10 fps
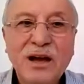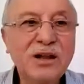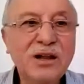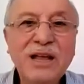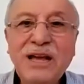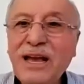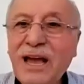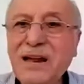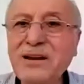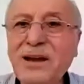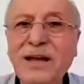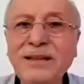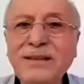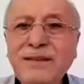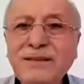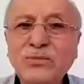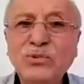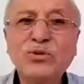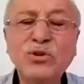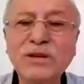Allah her an bütün